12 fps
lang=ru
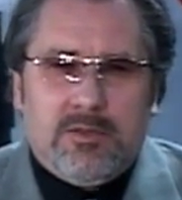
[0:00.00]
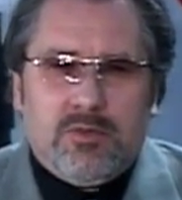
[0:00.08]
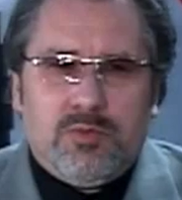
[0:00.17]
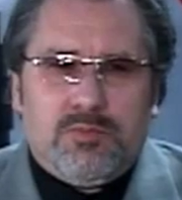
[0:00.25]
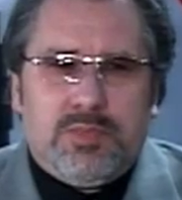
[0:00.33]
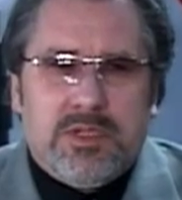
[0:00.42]

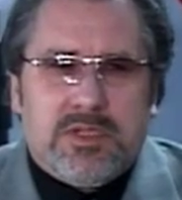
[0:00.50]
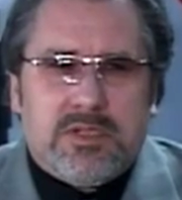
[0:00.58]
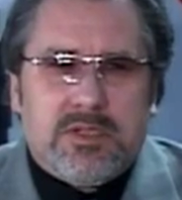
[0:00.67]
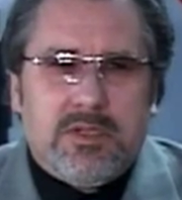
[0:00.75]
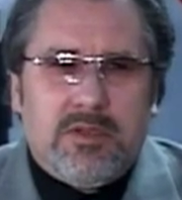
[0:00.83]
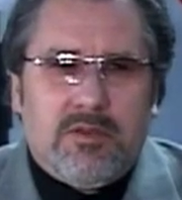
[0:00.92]
ну, быть
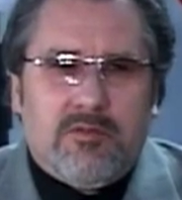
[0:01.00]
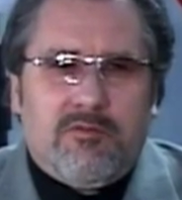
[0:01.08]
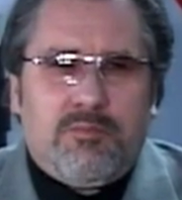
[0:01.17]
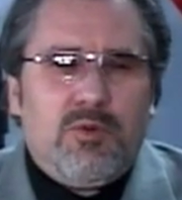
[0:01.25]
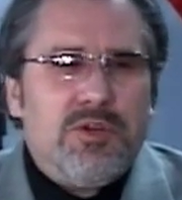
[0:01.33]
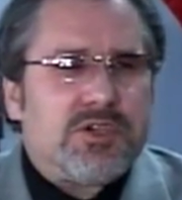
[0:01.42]
в
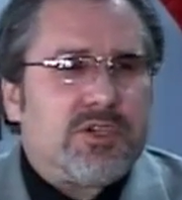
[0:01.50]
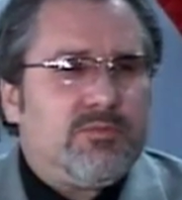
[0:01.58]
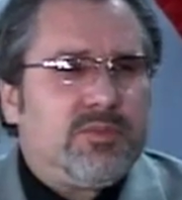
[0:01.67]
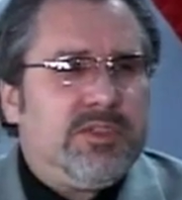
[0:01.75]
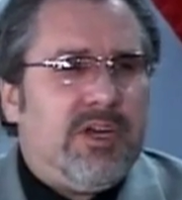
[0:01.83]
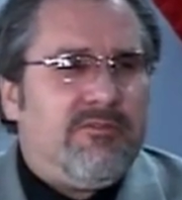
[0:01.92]

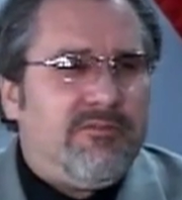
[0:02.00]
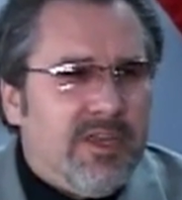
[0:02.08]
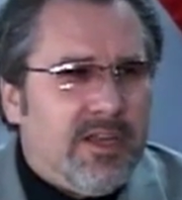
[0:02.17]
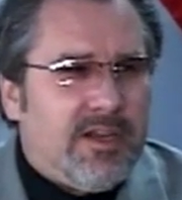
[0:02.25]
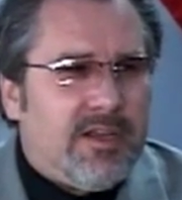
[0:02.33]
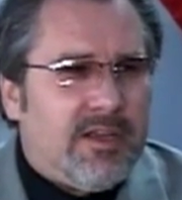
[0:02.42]
большем
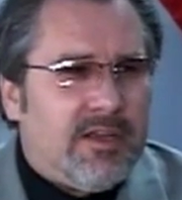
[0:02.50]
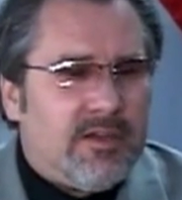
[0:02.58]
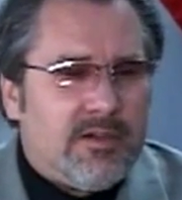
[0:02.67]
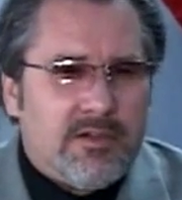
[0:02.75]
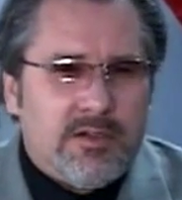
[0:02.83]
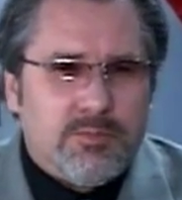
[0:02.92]
доверии
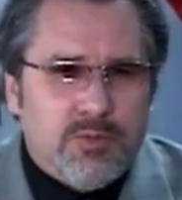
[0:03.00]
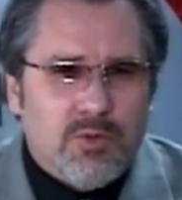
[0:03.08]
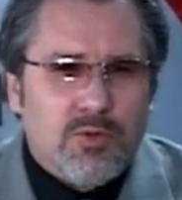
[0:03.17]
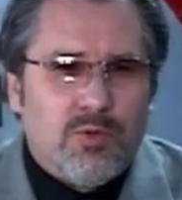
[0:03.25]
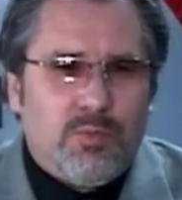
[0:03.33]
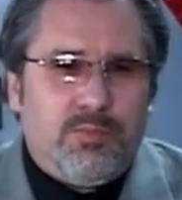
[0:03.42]
к
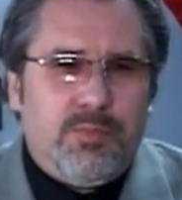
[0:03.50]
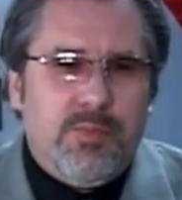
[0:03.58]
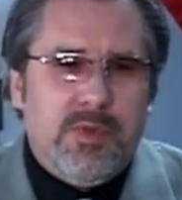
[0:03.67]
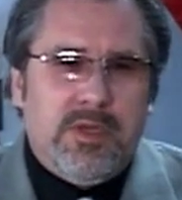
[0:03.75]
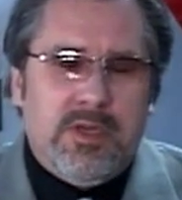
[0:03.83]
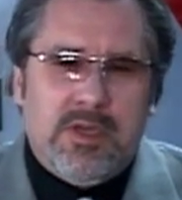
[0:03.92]
Богу
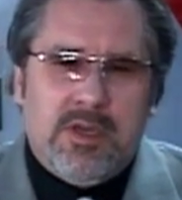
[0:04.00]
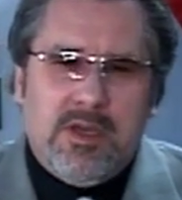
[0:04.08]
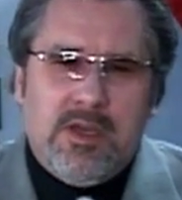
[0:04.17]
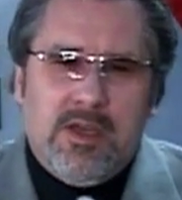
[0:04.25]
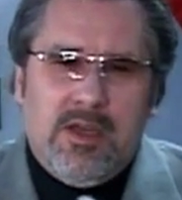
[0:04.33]
и